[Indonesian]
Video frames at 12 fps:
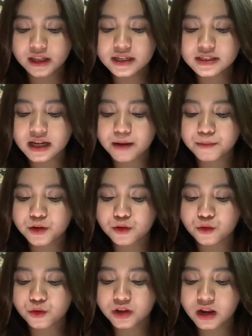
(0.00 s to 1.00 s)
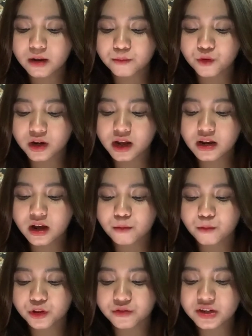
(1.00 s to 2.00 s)
dan sikap mendukung dalam keluarga dengan
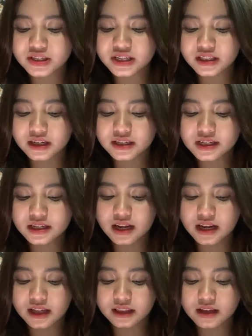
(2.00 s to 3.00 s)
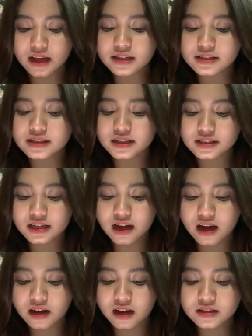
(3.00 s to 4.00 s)
motivasi intrinsik dan ekstrinsik
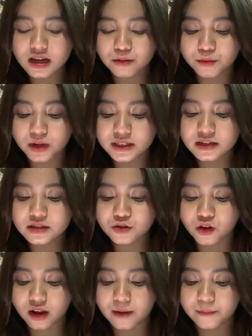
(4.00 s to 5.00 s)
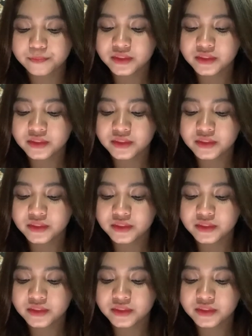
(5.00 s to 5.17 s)
anak saat belajar di sekolah.